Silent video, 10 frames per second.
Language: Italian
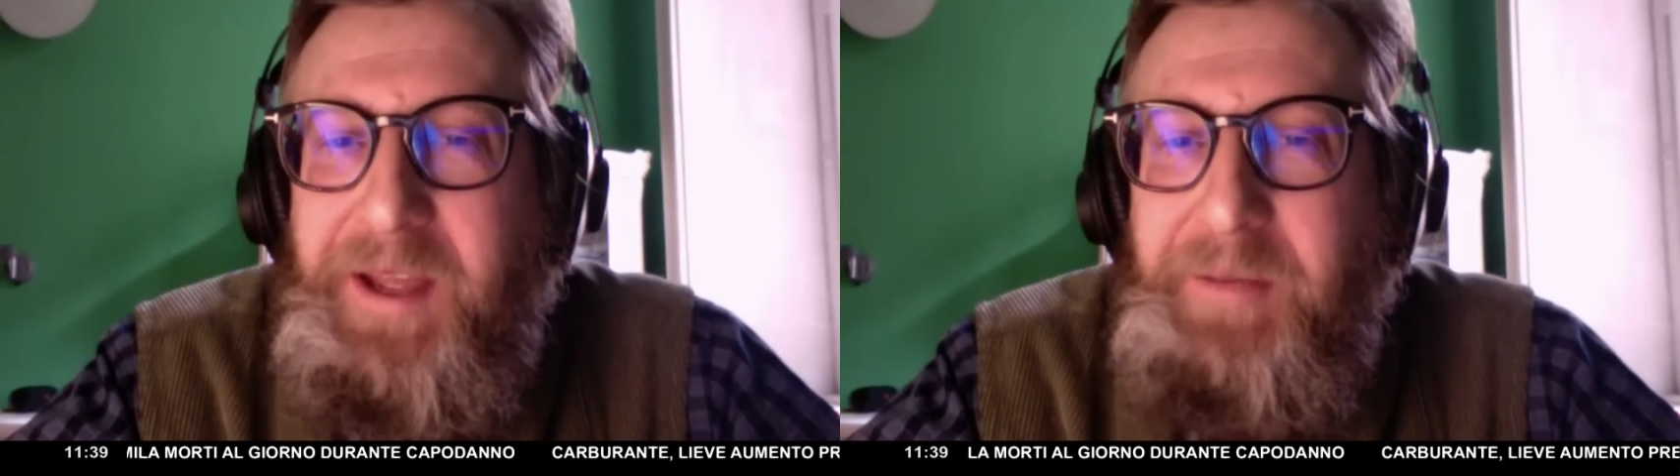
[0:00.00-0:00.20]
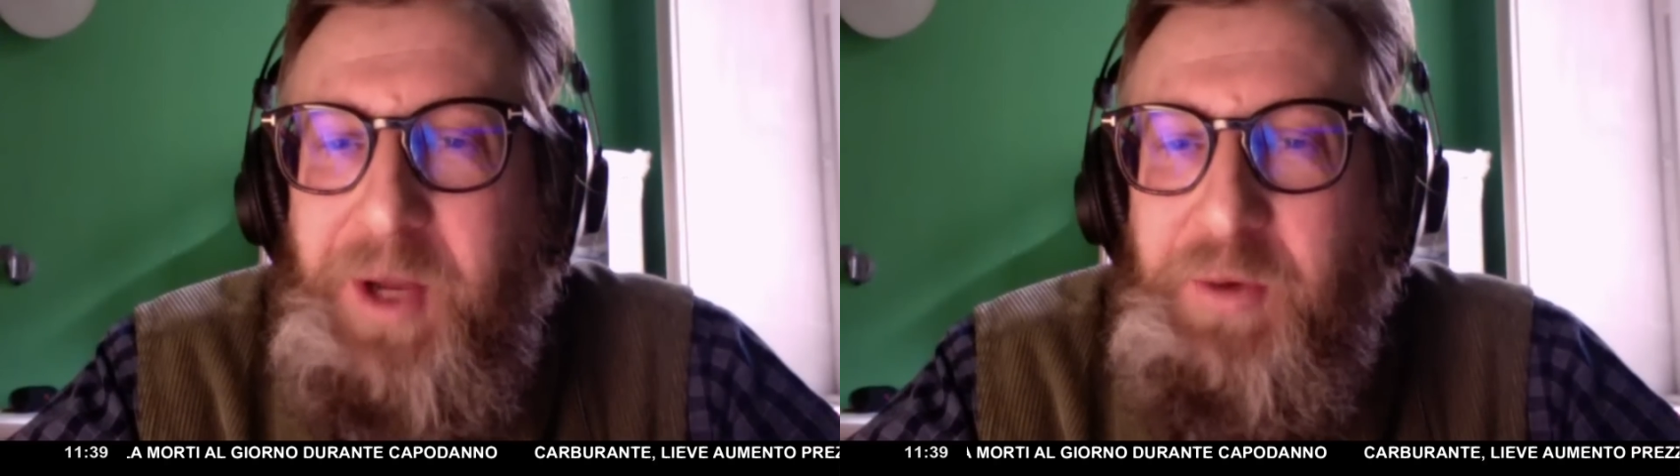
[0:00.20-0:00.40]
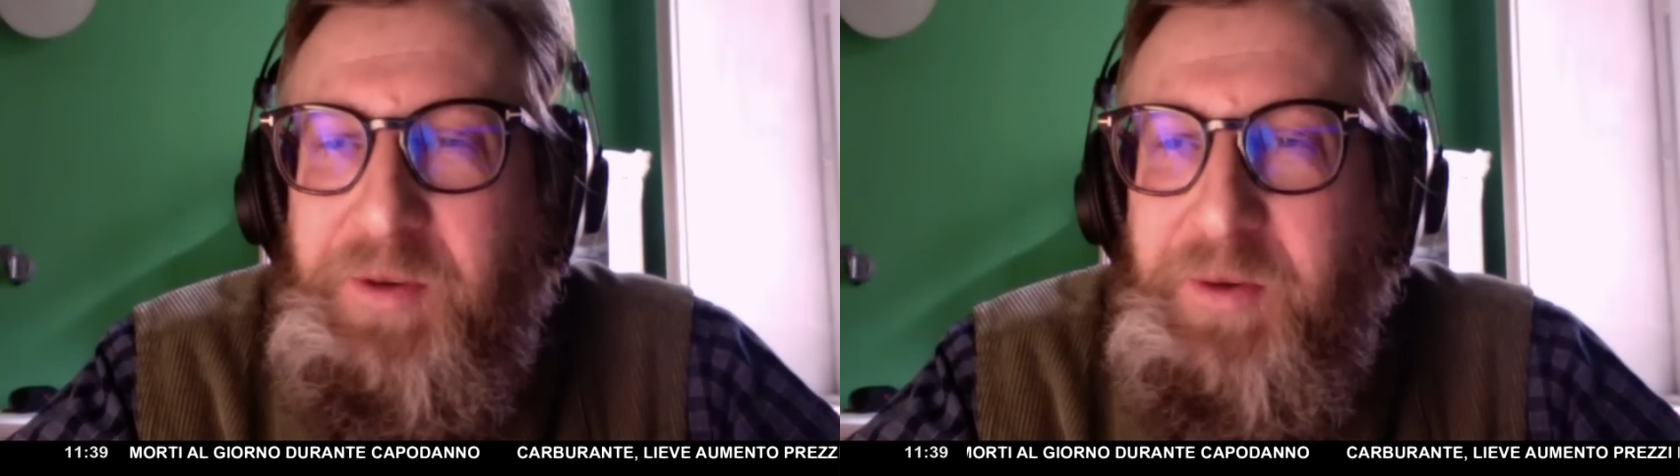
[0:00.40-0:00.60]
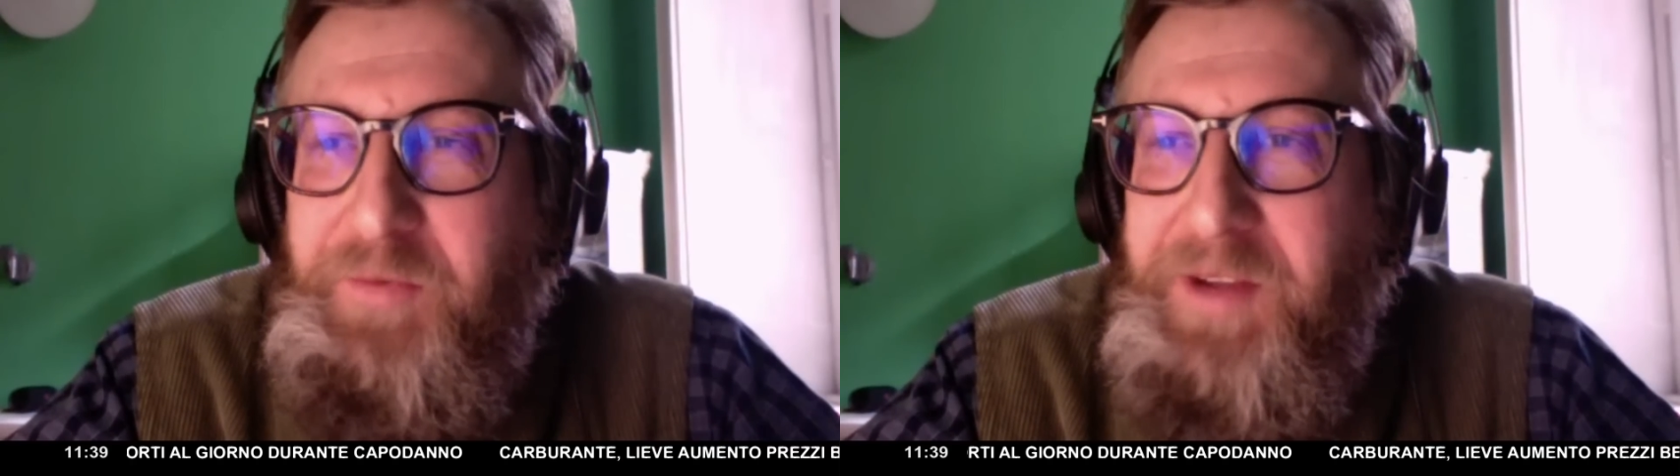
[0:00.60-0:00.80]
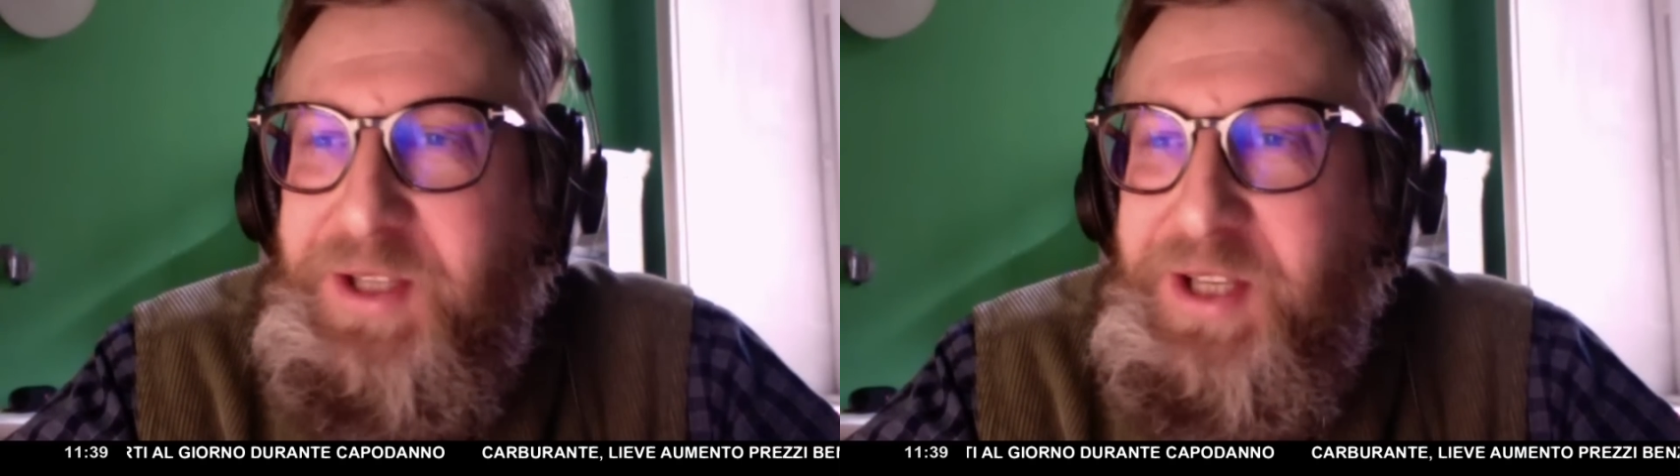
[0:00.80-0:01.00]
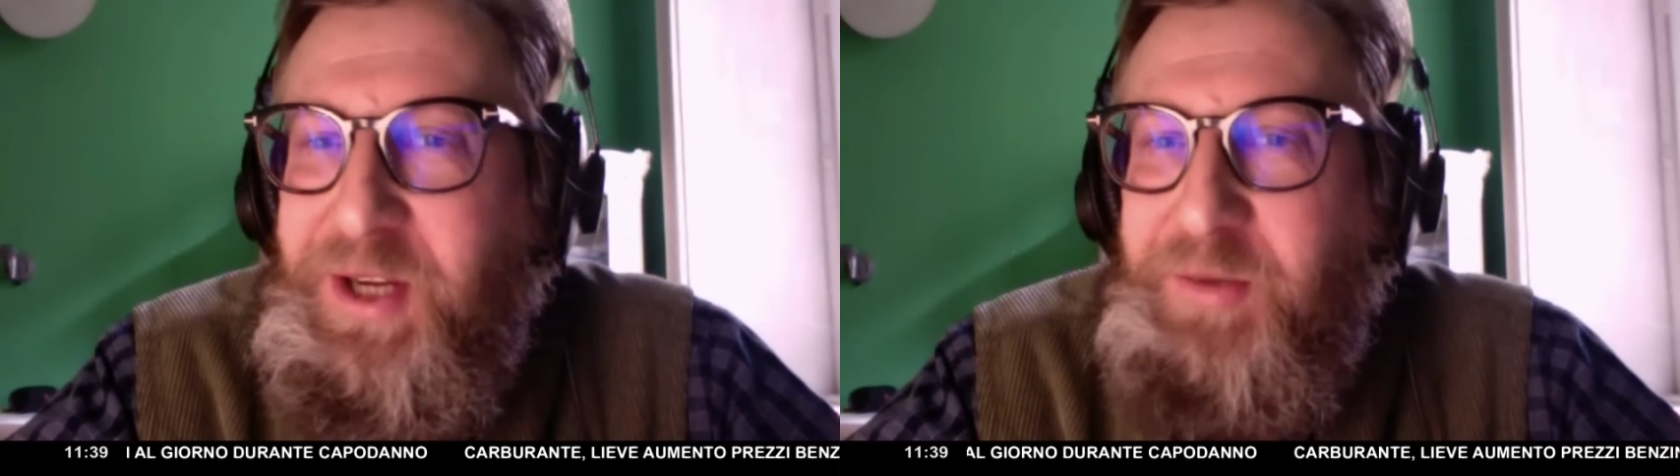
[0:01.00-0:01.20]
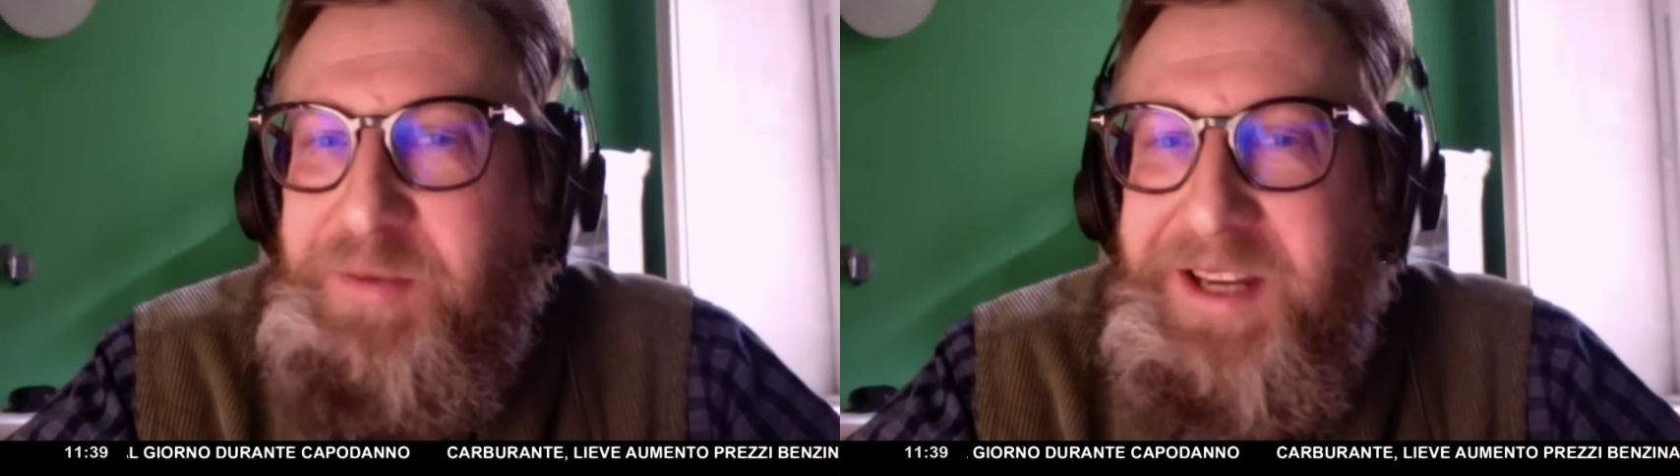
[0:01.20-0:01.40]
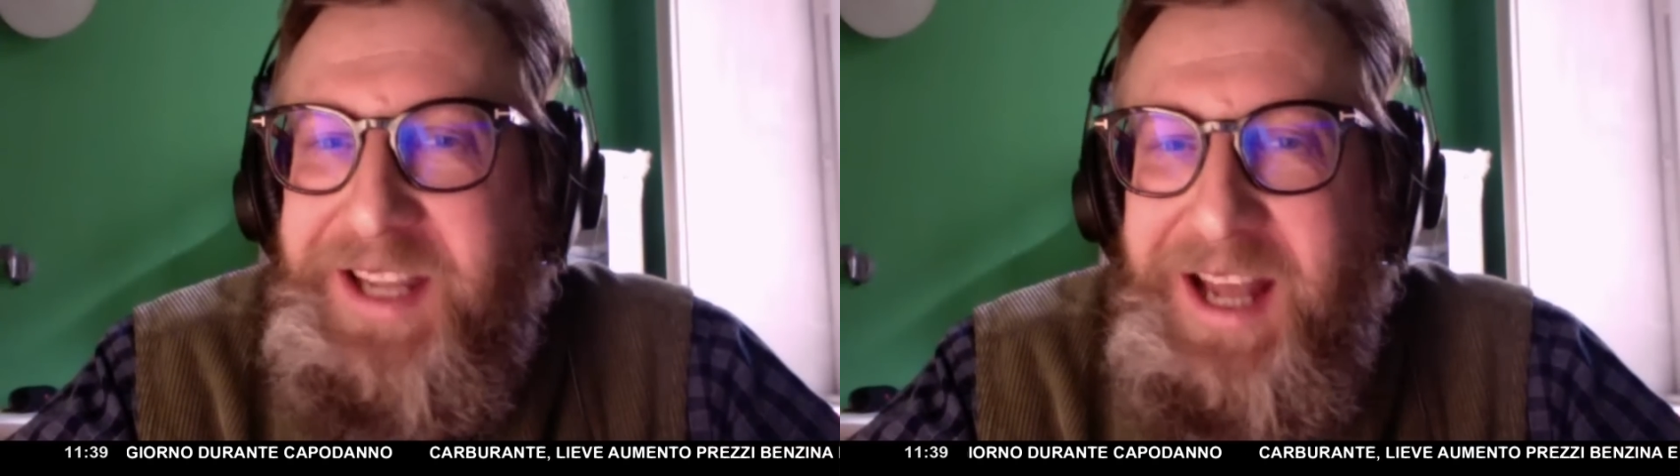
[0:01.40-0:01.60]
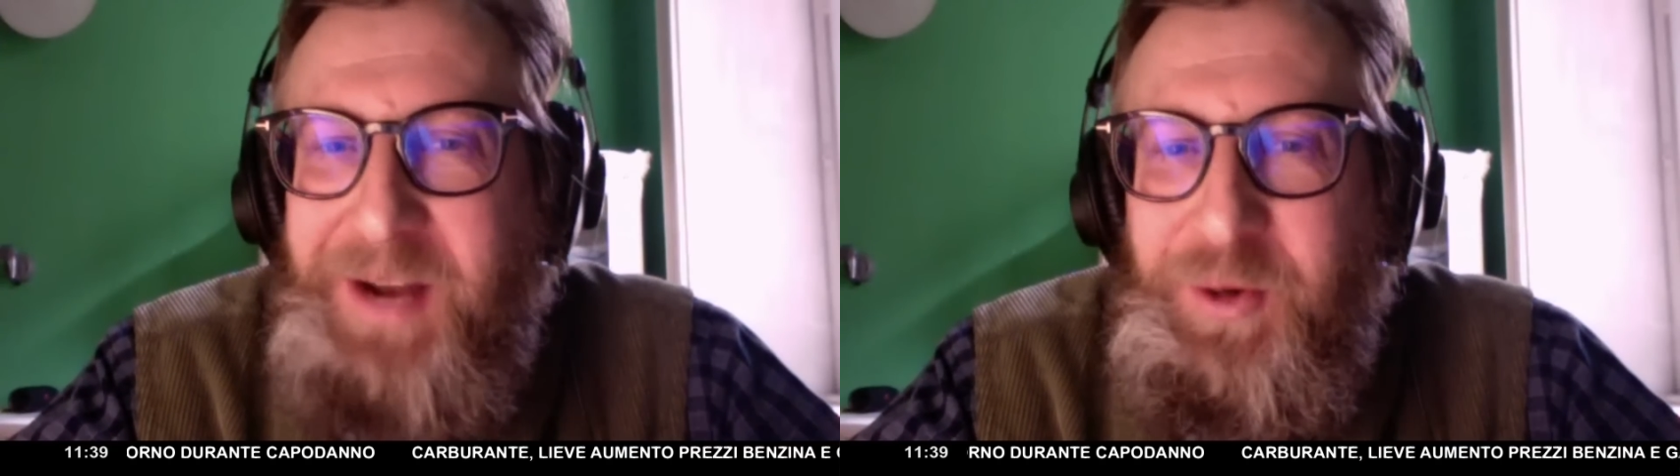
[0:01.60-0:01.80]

Emilio aveva un vaccino perché a lui